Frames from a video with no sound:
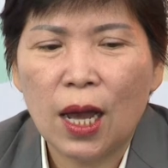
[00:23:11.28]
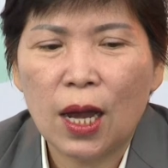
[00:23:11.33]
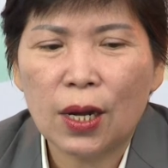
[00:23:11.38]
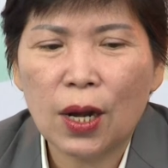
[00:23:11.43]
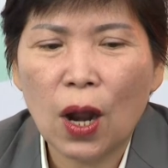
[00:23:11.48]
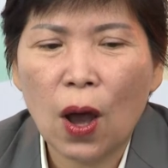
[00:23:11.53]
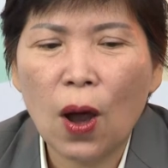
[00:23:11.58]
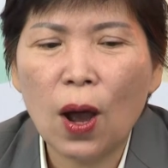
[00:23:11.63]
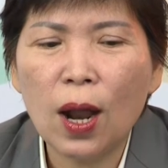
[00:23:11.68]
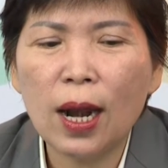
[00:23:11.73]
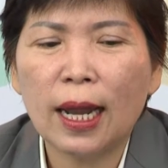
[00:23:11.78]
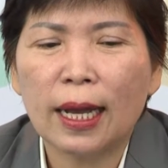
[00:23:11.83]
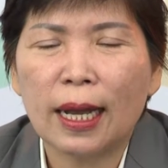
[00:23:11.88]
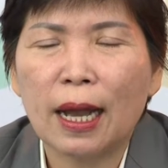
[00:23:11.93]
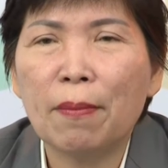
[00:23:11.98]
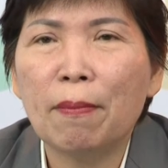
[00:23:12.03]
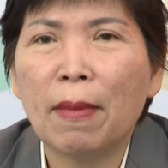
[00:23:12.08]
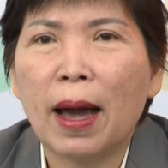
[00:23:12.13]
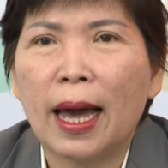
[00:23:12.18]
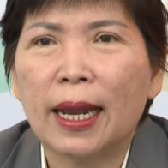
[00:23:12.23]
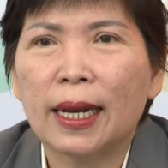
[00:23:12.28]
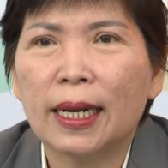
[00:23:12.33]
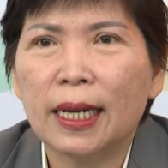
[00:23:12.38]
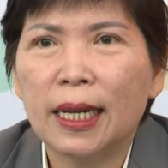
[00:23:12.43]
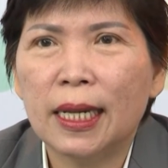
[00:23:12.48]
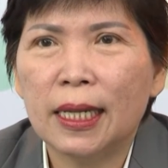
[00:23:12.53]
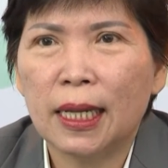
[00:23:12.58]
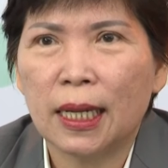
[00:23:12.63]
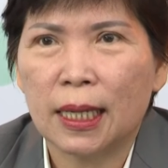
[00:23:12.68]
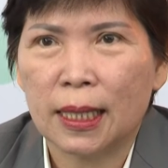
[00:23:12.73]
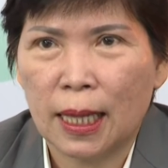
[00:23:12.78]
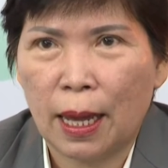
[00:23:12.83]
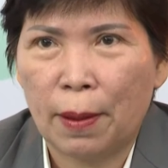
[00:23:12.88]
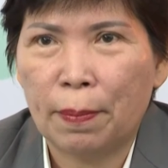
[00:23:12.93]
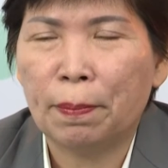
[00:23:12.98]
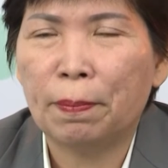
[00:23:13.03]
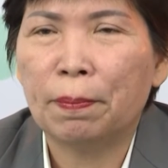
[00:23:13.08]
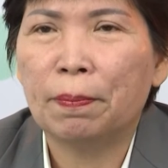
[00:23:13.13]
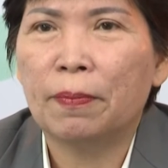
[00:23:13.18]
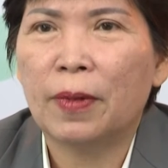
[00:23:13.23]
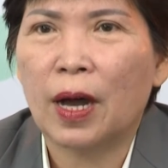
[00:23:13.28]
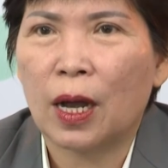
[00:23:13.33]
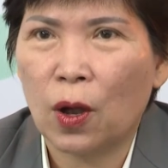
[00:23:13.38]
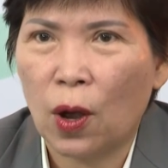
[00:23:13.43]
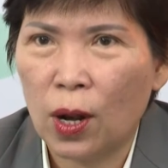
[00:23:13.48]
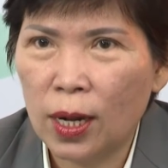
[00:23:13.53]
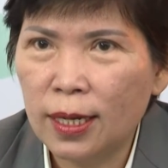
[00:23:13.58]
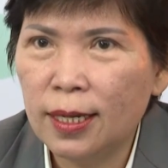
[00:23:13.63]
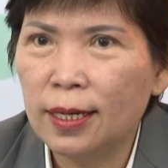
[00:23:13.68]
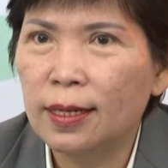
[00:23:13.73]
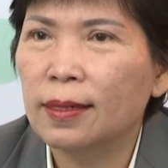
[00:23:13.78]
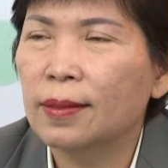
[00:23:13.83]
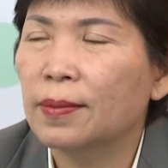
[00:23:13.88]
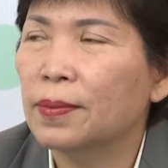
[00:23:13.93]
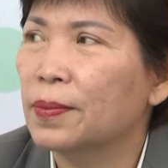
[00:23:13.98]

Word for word: đó là các bạn đi thực tập và có lương